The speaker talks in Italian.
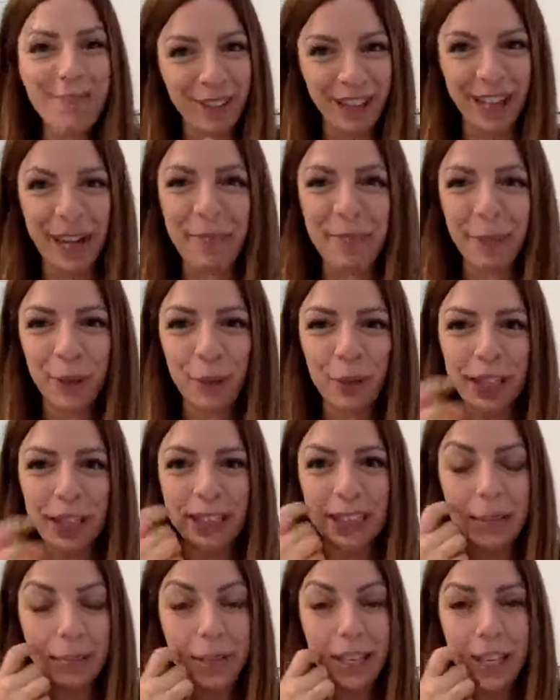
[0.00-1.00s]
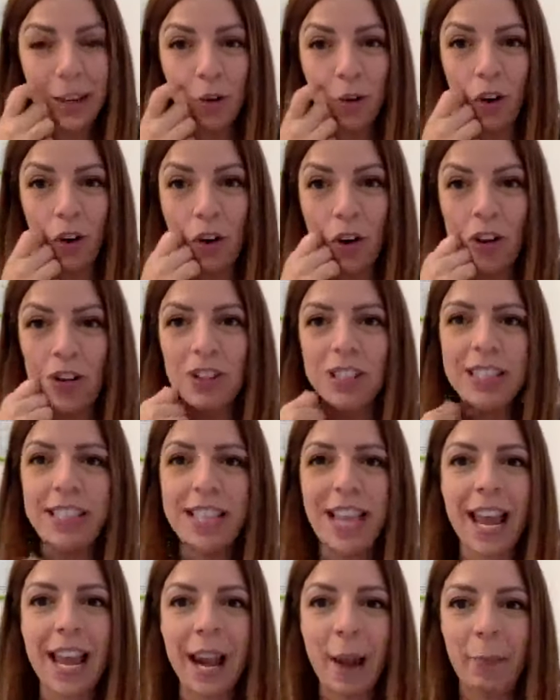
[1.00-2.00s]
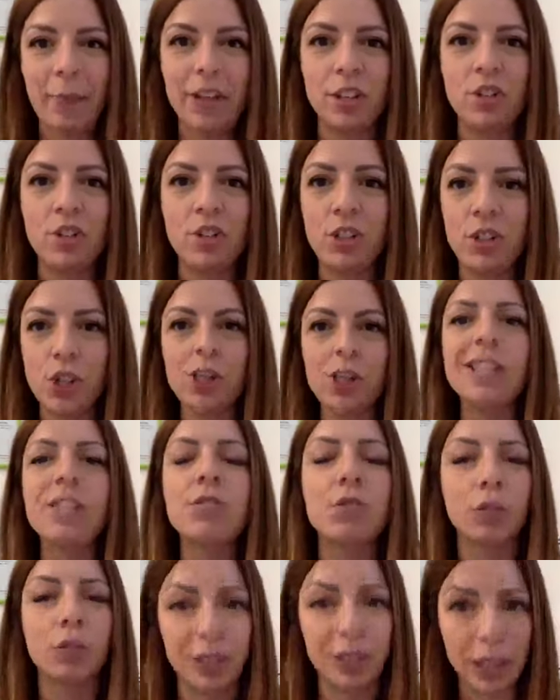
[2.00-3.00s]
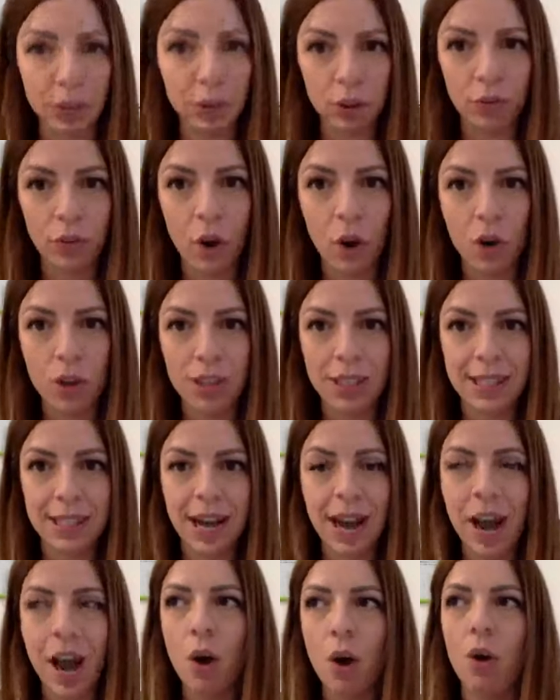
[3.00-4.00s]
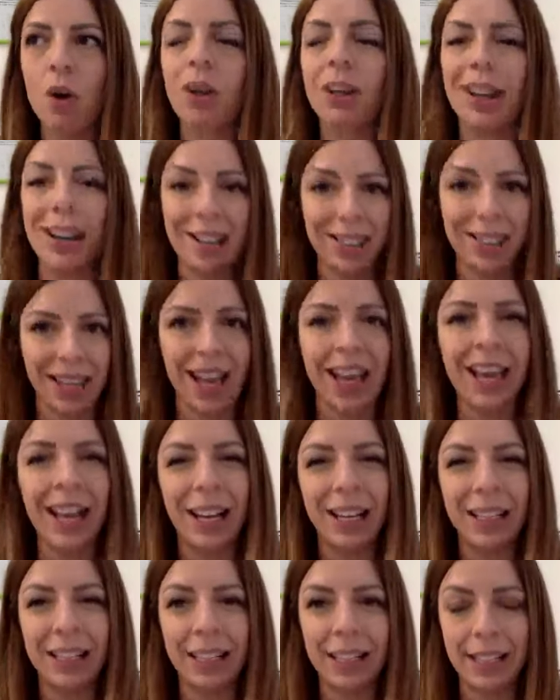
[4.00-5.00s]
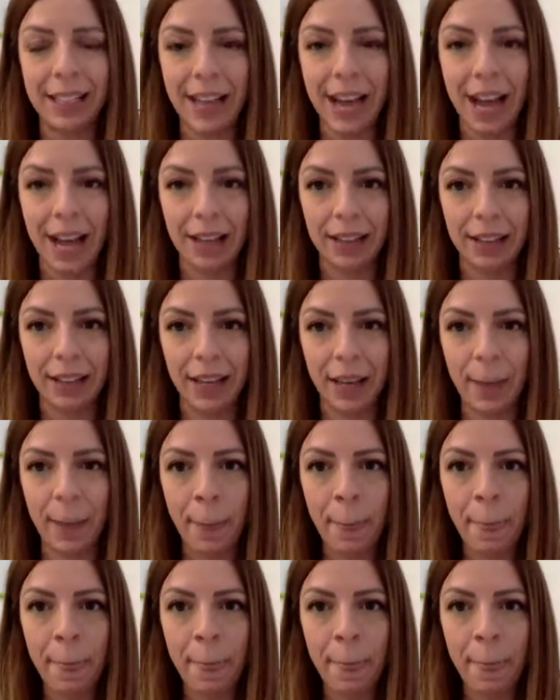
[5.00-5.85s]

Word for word: Per capire un attimino, no? Se la percezione è soltanto vostra o in realtà è anche degli altri